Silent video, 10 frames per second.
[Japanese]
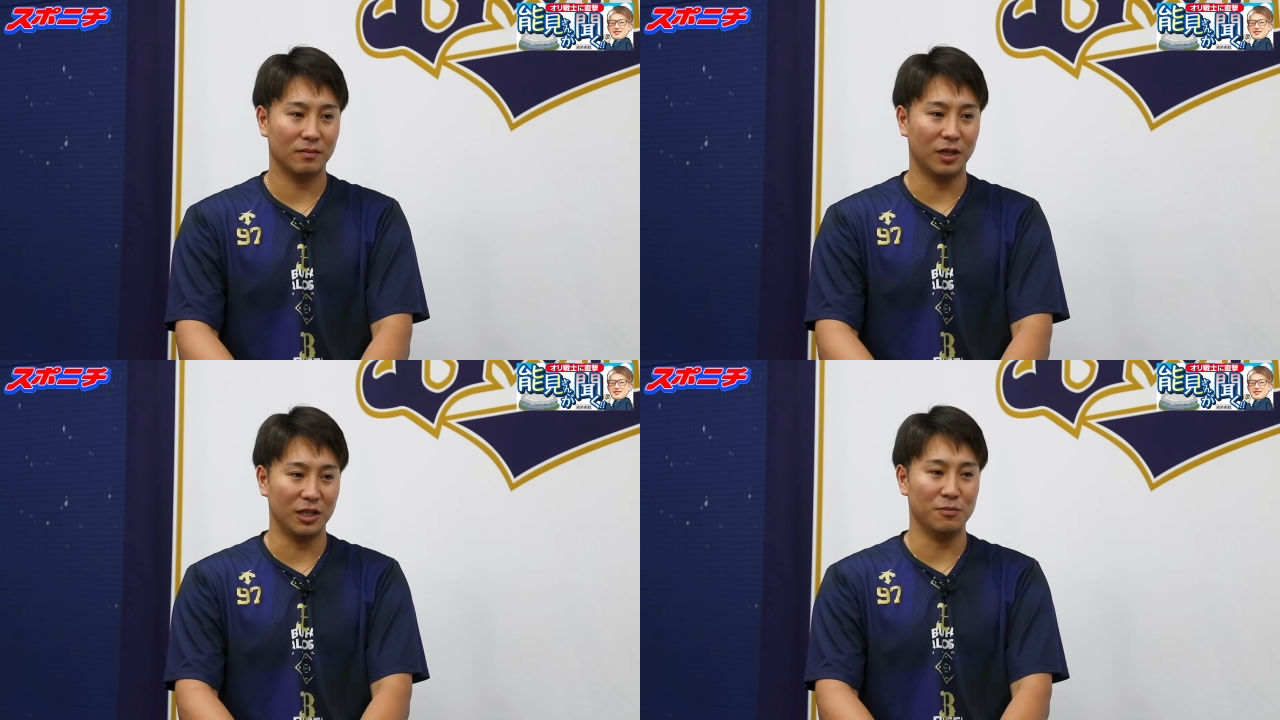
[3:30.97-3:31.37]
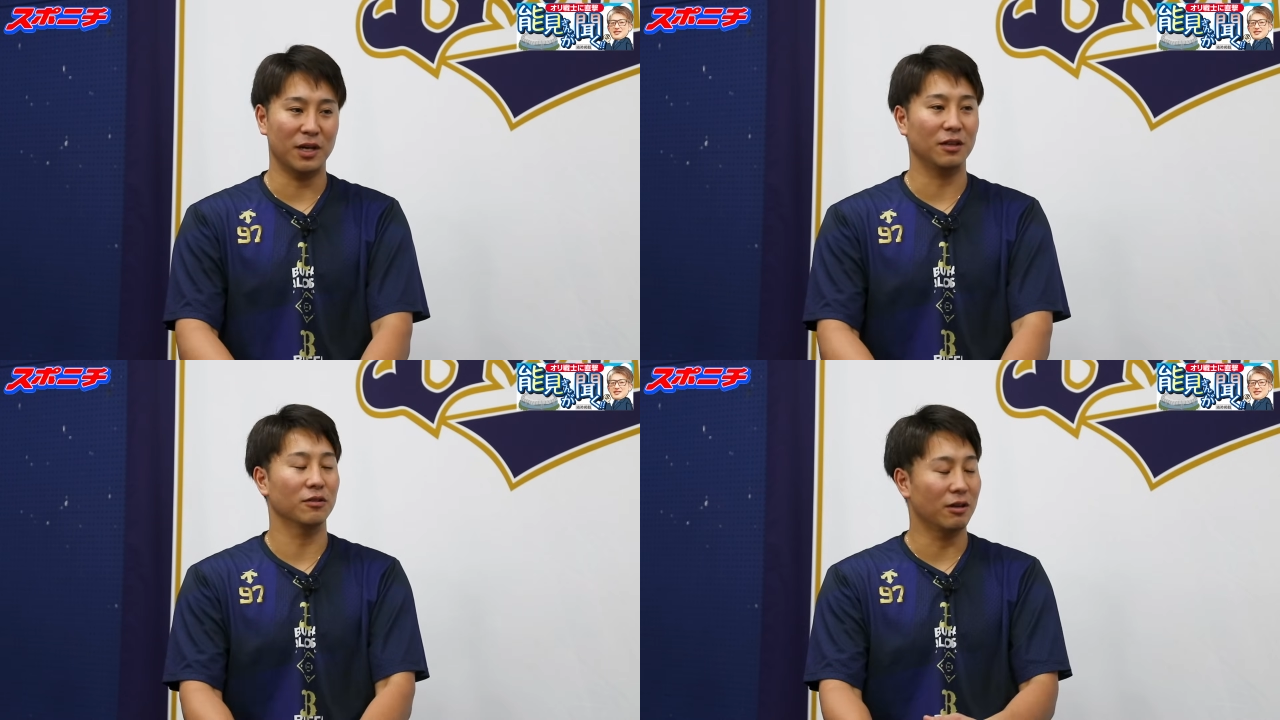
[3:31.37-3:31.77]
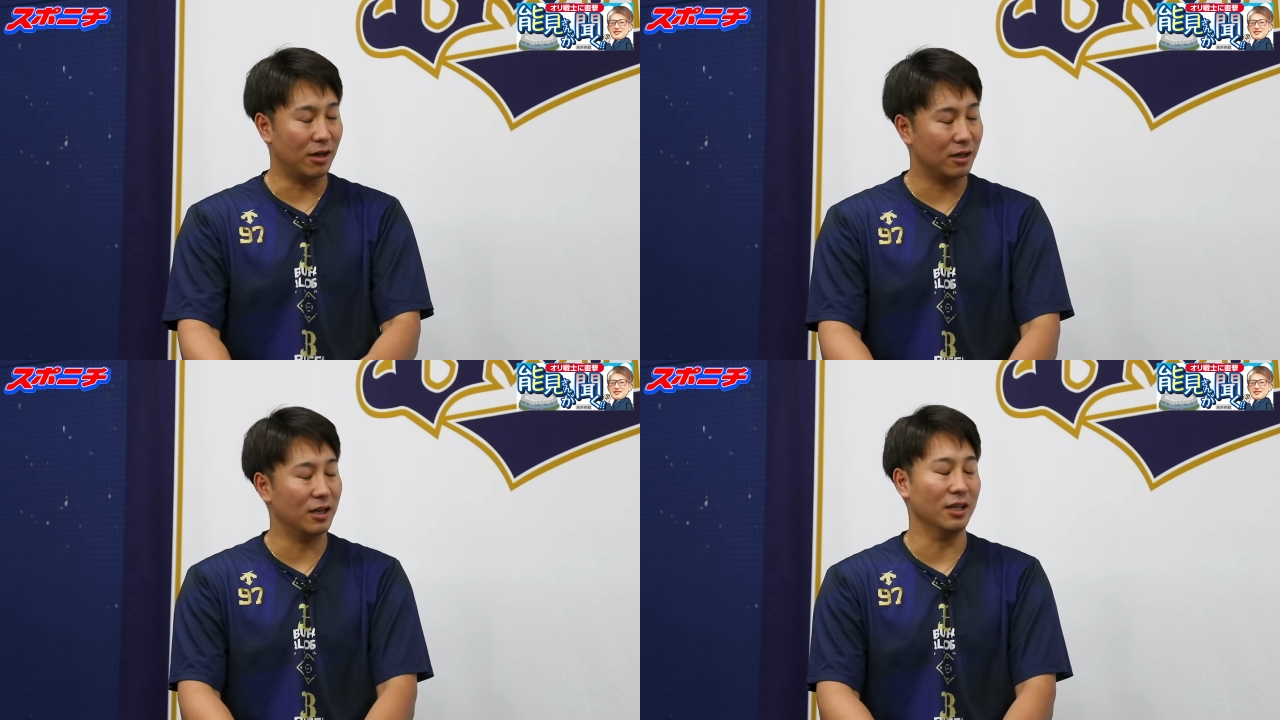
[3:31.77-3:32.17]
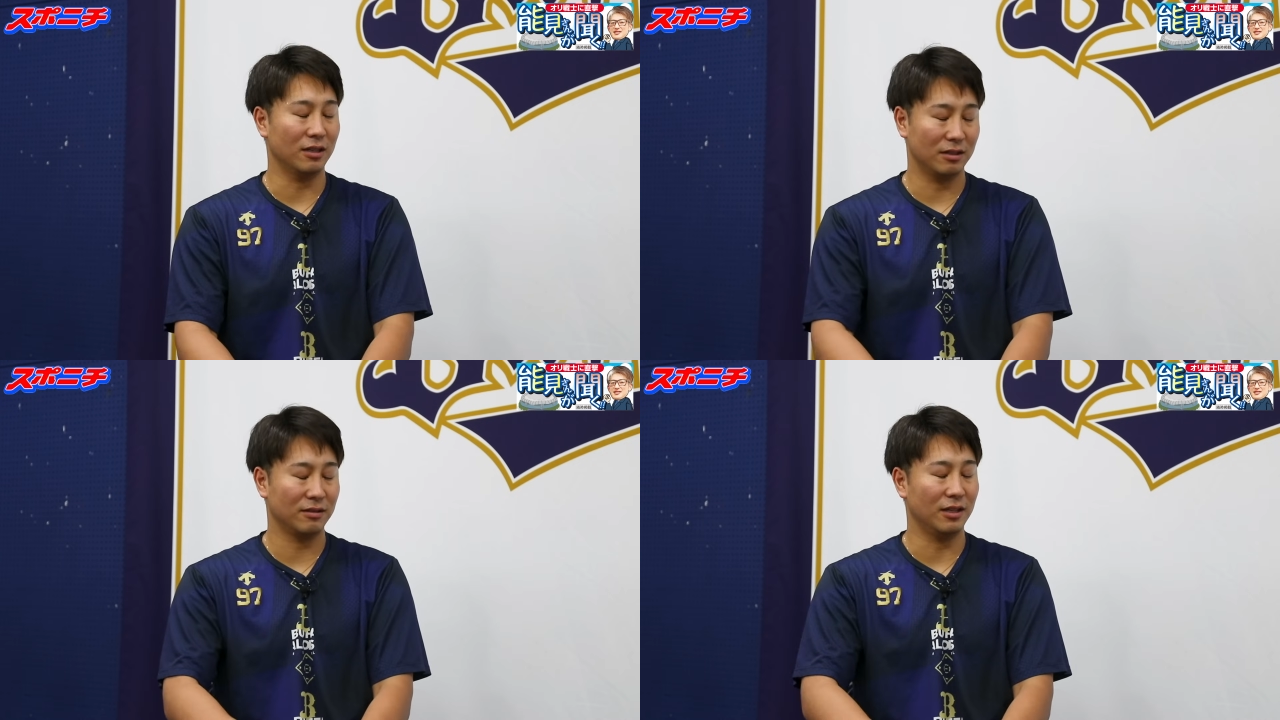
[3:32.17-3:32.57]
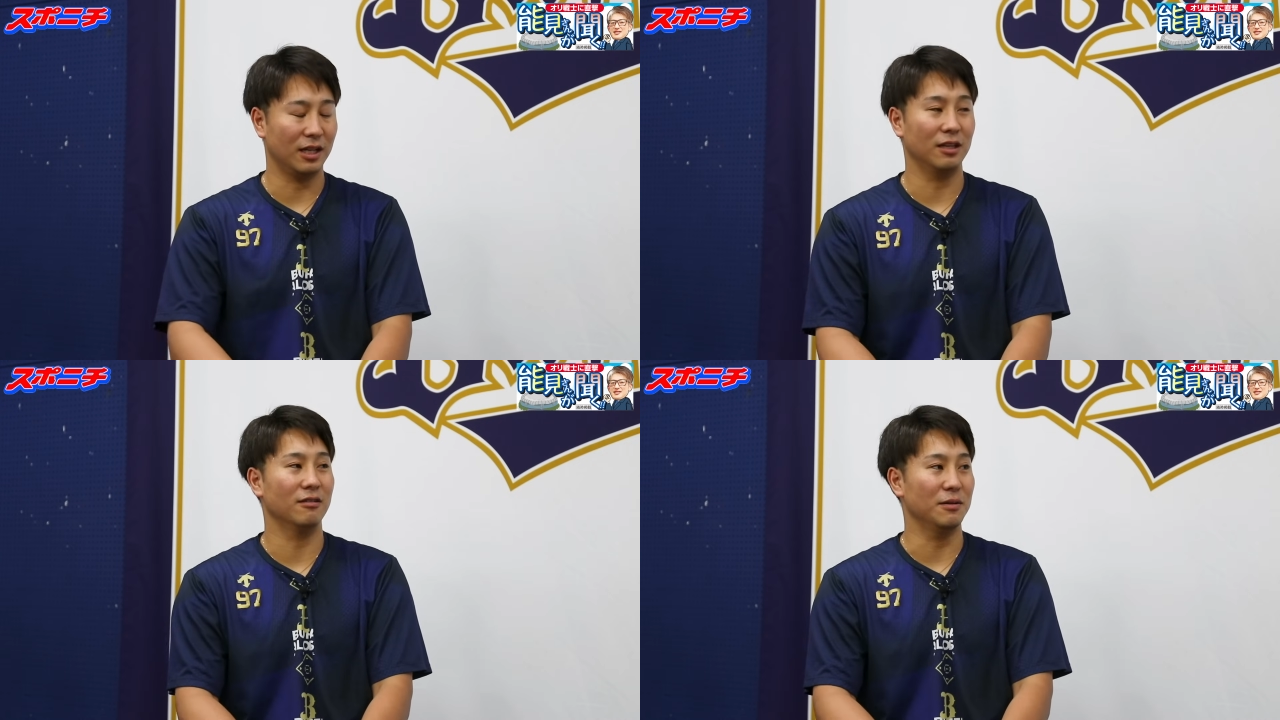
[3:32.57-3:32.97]
まあ、いいマインドでは、はい、投
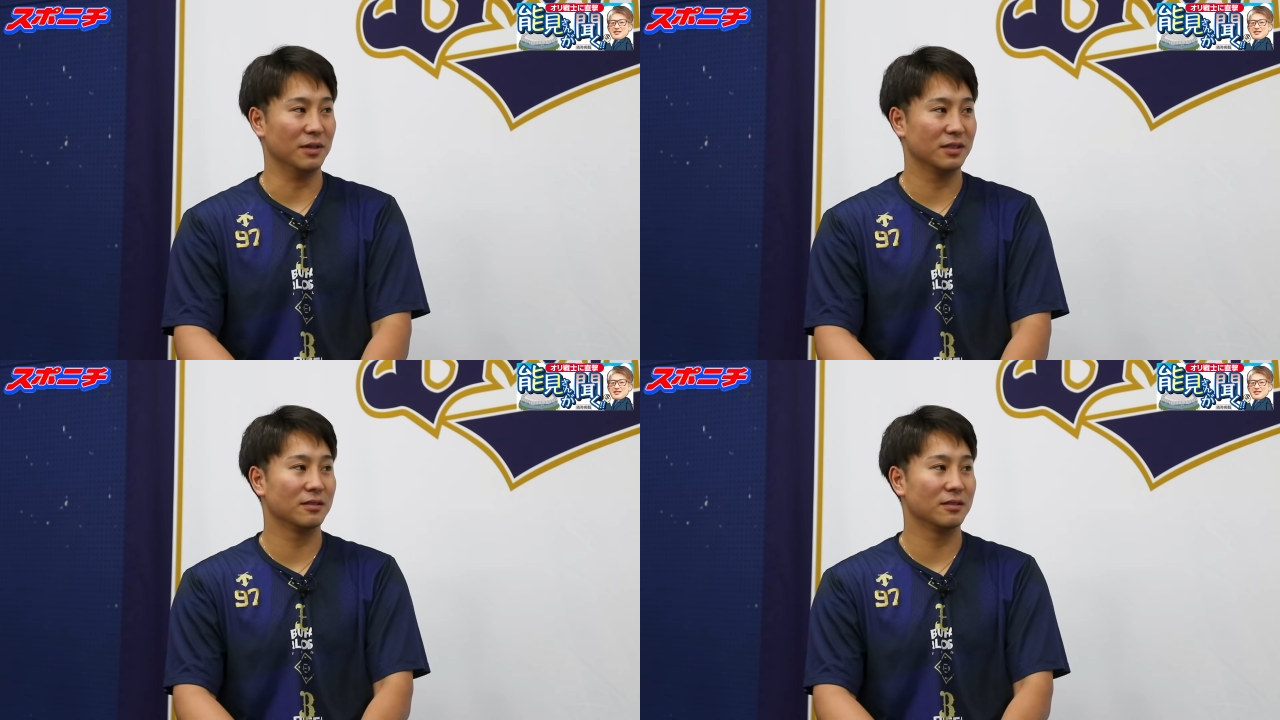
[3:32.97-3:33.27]
げれてはいます、うん、